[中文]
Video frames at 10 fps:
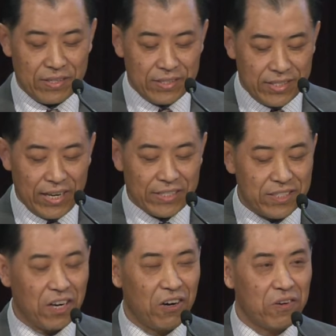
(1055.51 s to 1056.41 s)
建
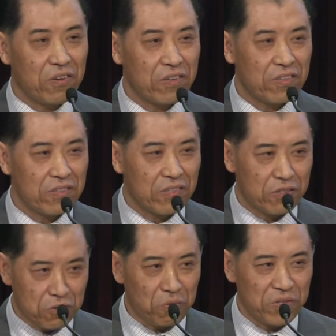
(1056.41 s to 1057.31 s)
造
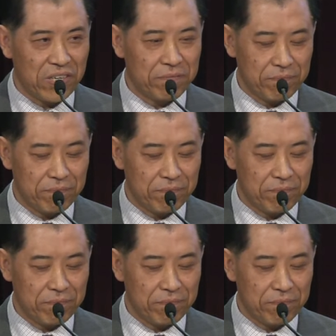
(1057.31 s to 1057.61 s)
众人